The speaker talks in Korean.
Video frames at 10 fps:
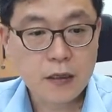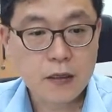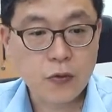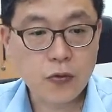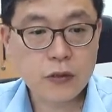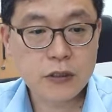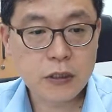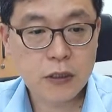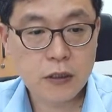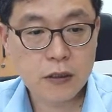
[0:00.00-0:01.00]
요거는
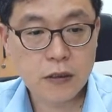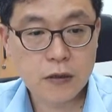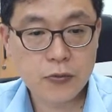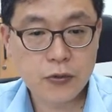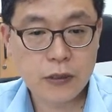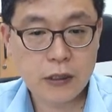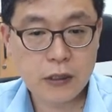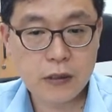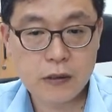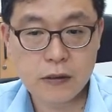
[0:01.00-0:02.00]
이제
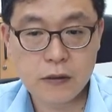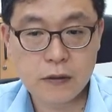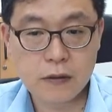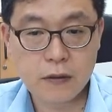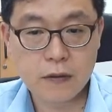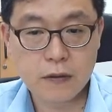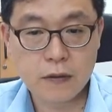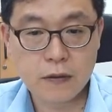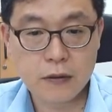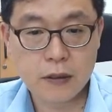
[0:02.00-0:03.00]
여러분들이, 어,
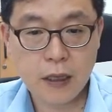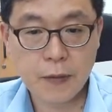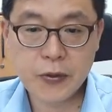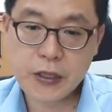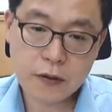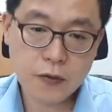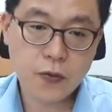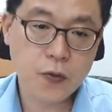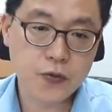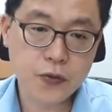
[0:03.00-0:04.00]
이제 한번 딱
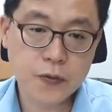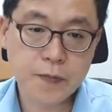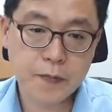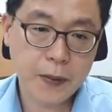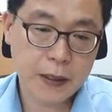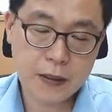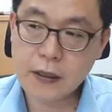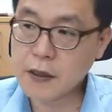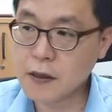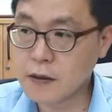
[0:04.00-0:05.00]
듣고 무조건 팍
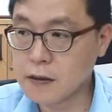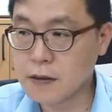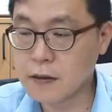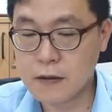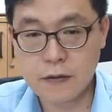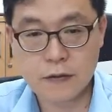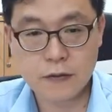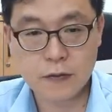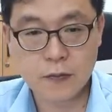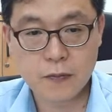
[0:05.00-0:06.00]
이해되는 거는
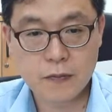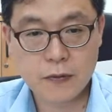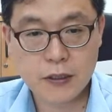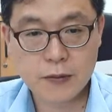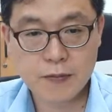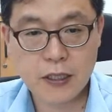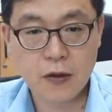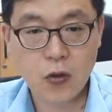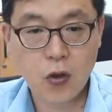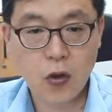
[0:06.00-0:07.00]
좀 쉽지가
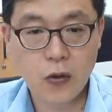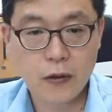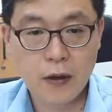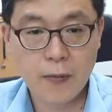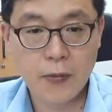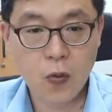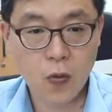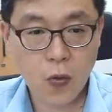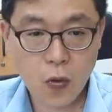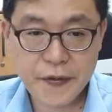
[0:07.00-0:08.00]
않고, 한번
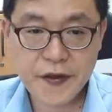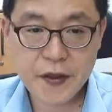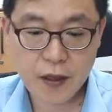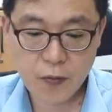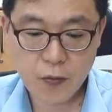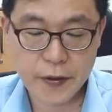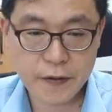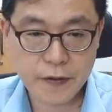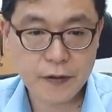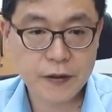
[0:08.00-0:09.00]
곰곰이 생각해
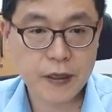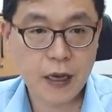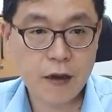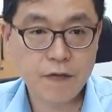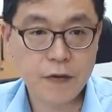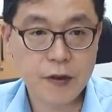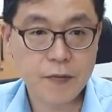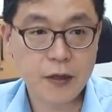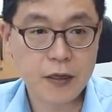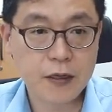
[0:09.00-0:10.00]
보면 이제 알 수가
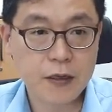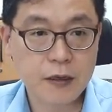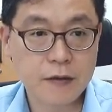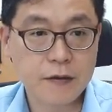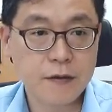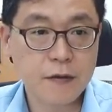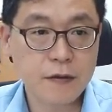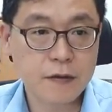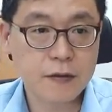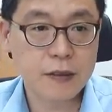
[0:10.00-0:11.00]
있습니다. 예를 들어서,
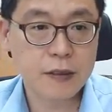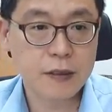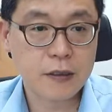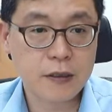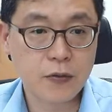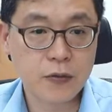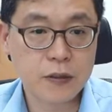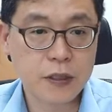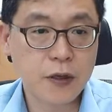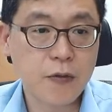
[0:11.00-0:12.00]
이제 요건
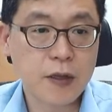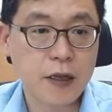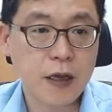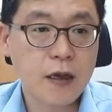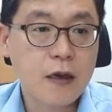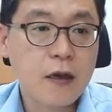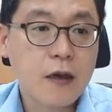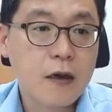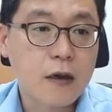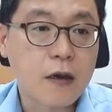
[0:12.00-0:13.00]
이제 결과인데,
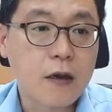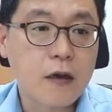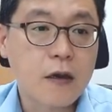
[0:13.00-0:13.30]
어,